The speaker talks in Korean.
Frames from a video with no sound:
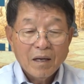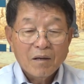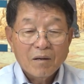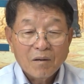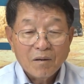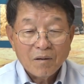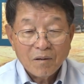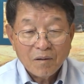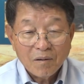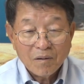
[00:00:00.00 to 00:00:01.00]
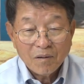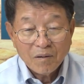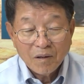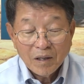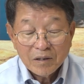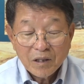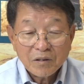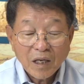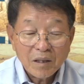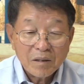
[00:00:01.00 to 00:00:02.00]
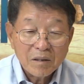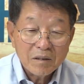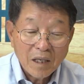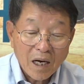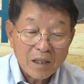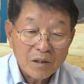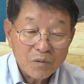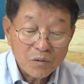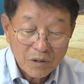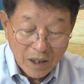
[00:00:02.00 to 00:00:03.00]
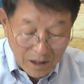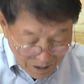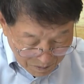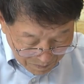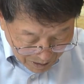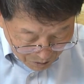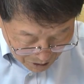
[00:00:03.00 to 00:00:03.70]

어 적당한 양은 두 대 많이